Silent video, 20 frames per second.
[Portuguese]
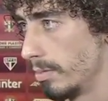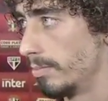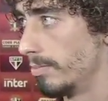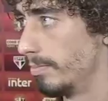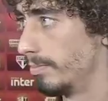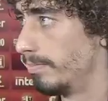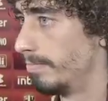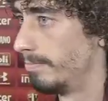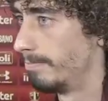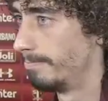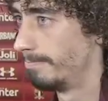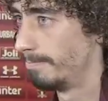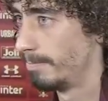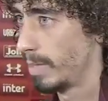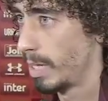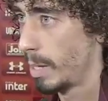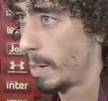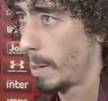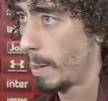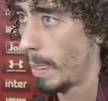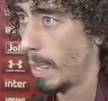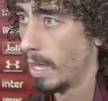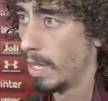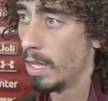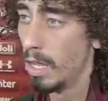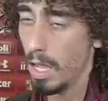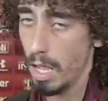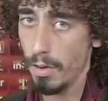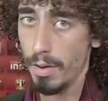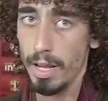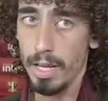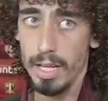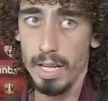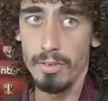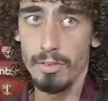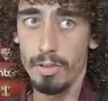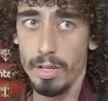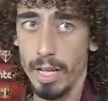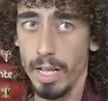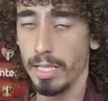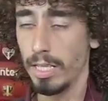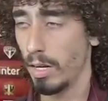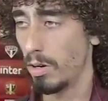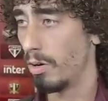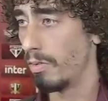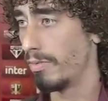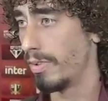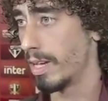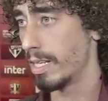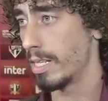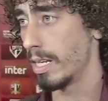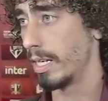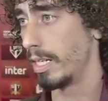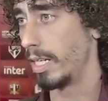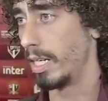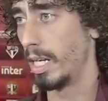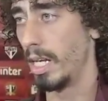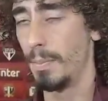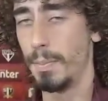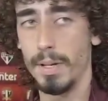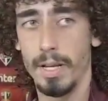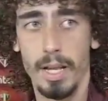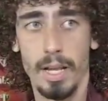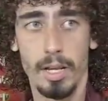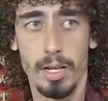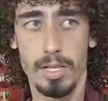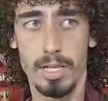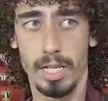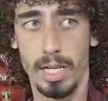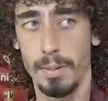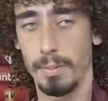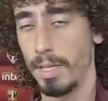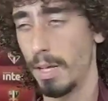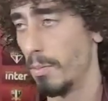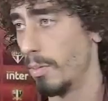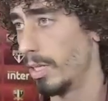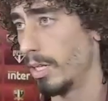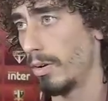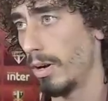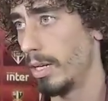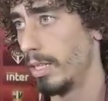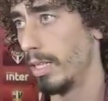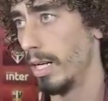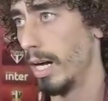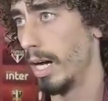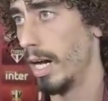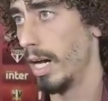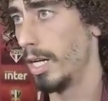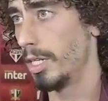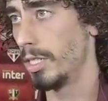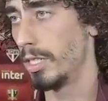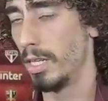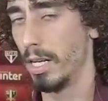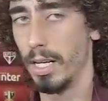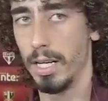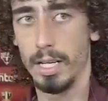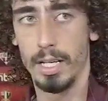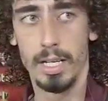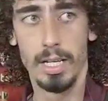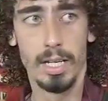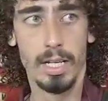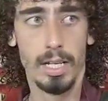Alívio essa vitória? Um alívio, né? Dá confiança à equipe, né? Nossa equipe tem muita qualidade, né?